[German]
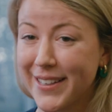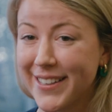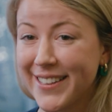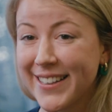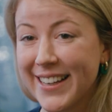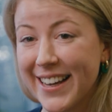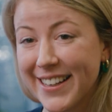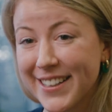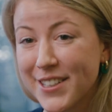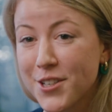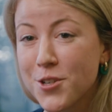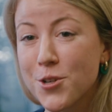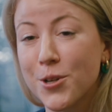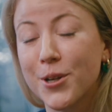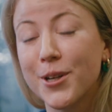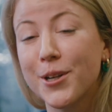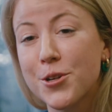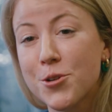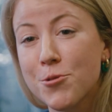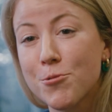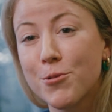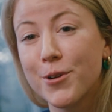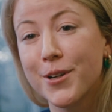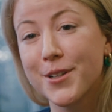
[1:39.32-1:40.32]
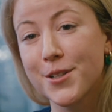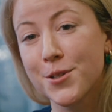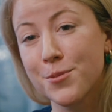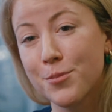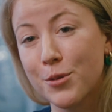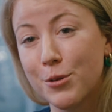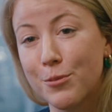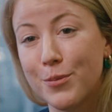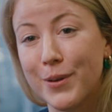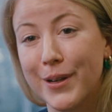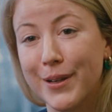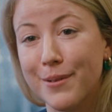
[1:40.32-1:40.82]
Ich hatte schon in der Schule das
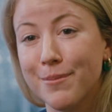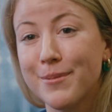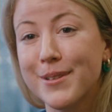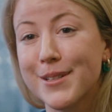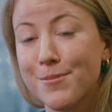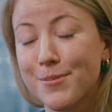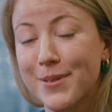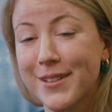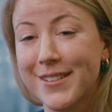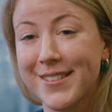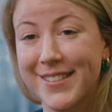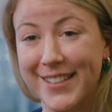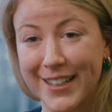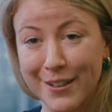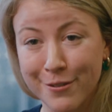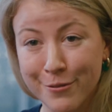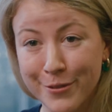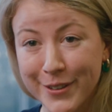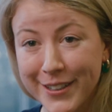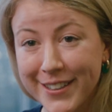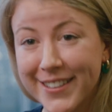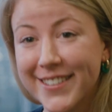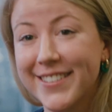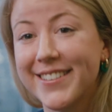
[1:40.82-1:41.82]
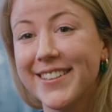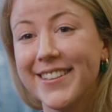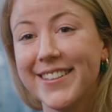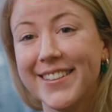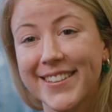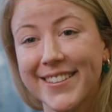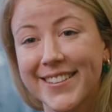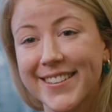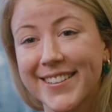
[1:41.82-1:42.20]
Problem, dass mich sehr viele Dinge